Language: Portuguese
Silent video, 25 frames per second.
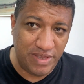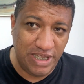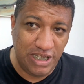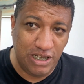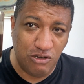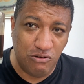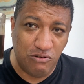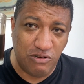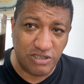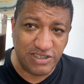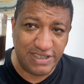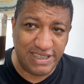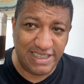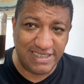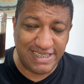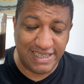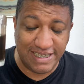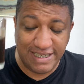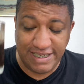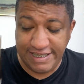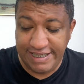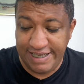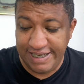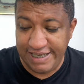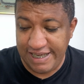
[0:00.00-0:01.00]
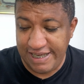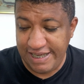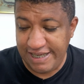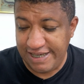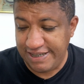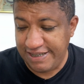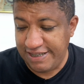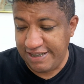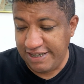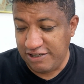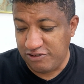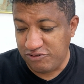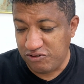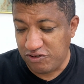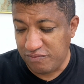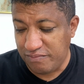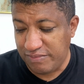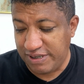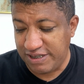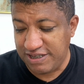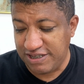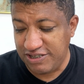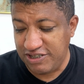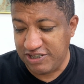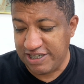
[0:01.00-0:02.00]
Não gosto dessa canequinha aqui, que eu tomo
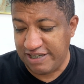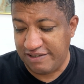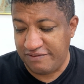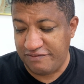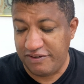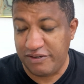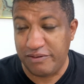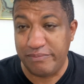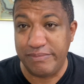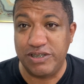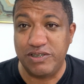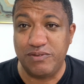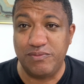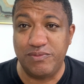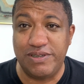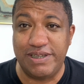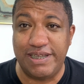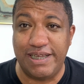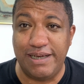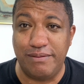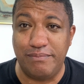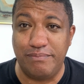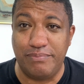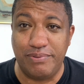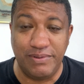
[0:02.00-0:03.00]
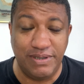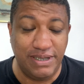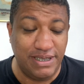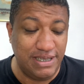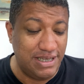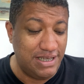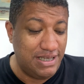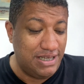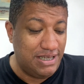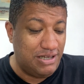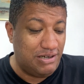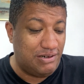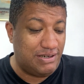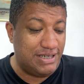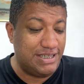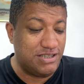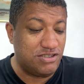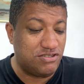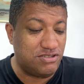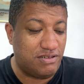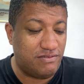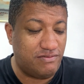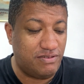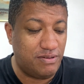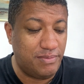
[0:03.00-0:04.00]
bastante café ao mesmo tempo. Olha
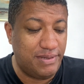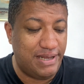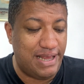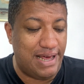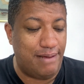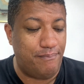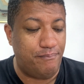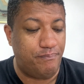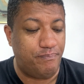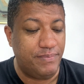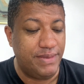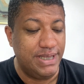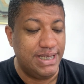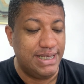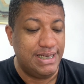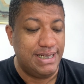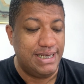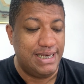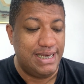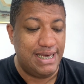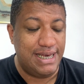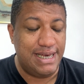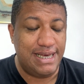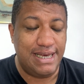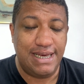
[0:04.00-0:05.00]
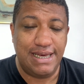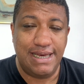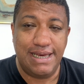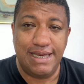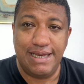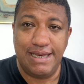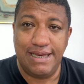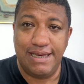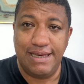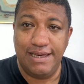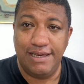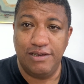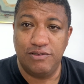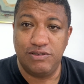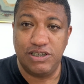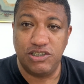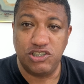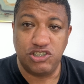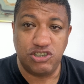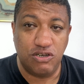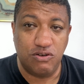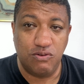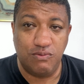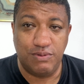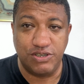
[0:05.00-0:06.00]
só, vamos lá. É, eu
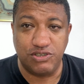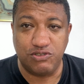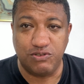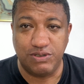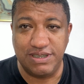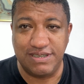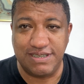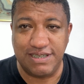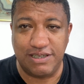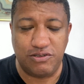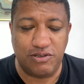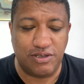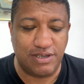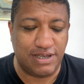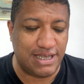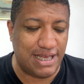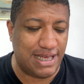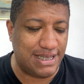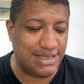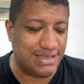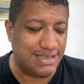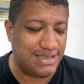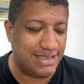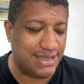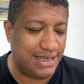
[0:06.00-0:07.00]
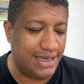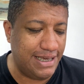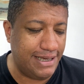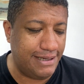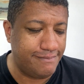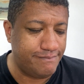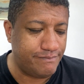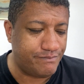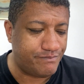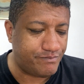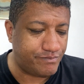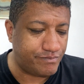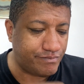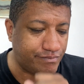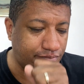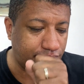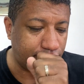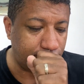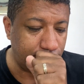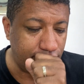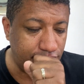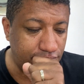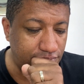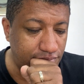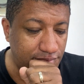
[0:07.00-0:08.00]
deixei algumas coisas anotadas aqui
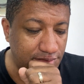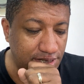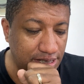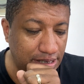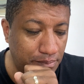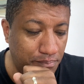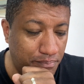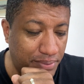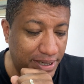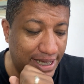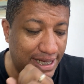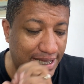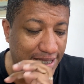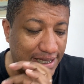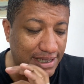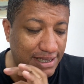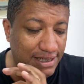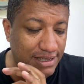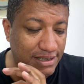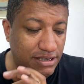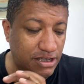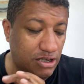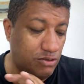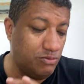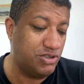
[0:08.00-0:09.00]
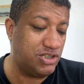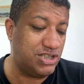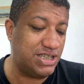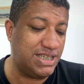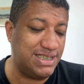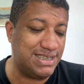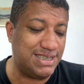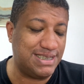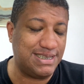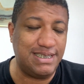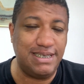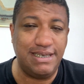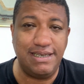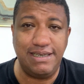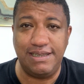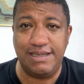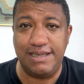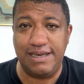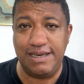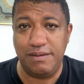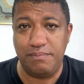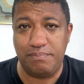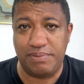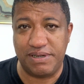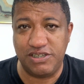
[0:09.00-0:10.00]
para não esquecer
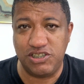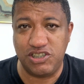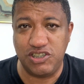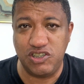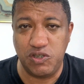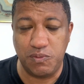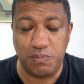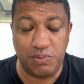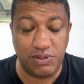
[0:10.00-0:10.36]
né, e para a gente